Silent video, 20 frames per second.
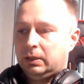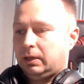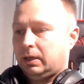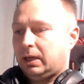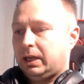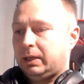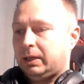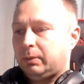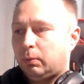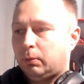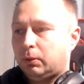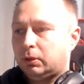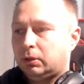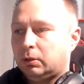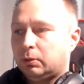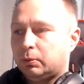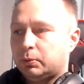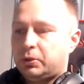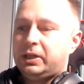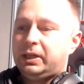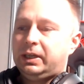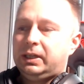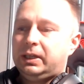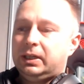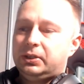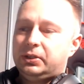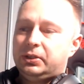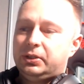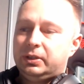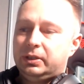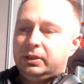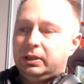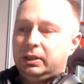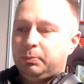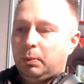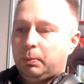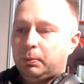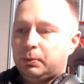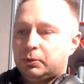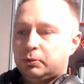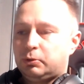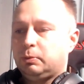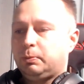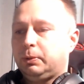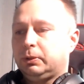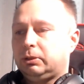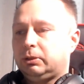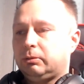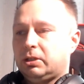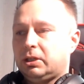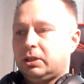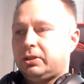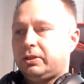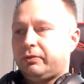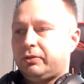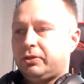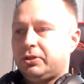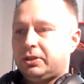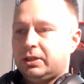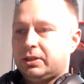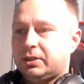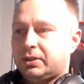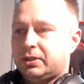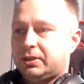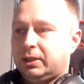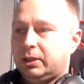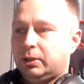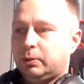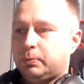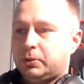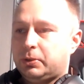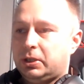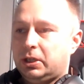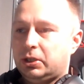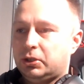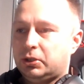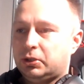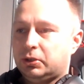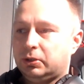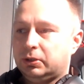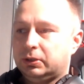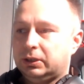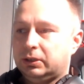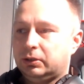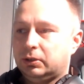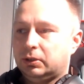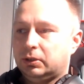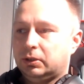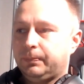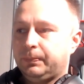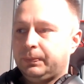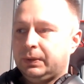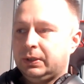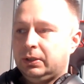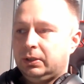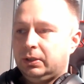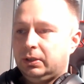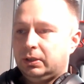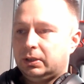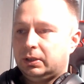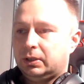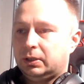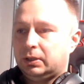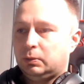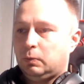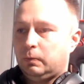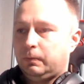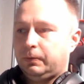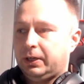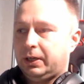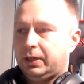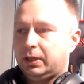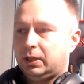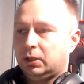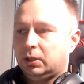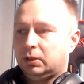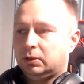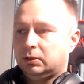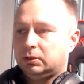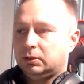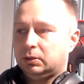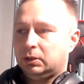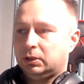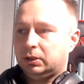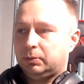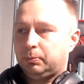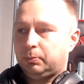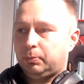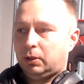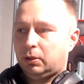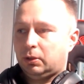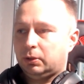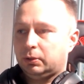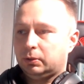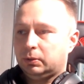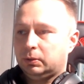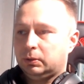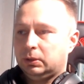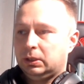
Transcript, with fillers: albo mogą czekać i po prostu po tym czasie wszystkie zostaną przeniesione do e, głównego pokoju.